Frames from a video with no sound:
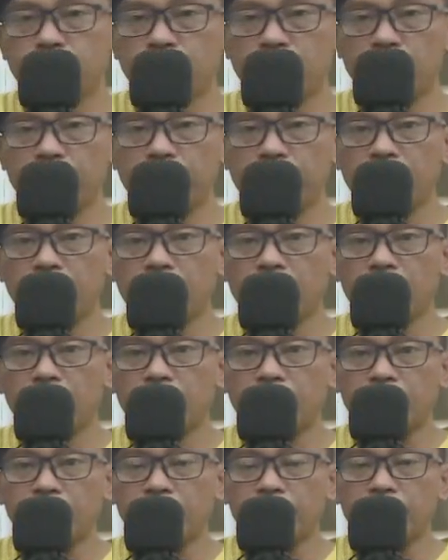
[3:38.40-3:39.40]
bulan Mei
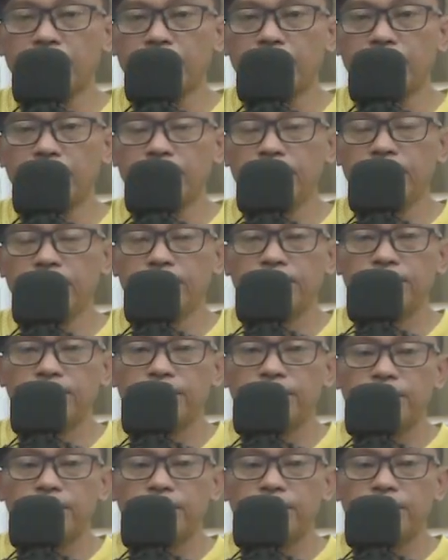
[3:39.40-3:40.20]
akhir ini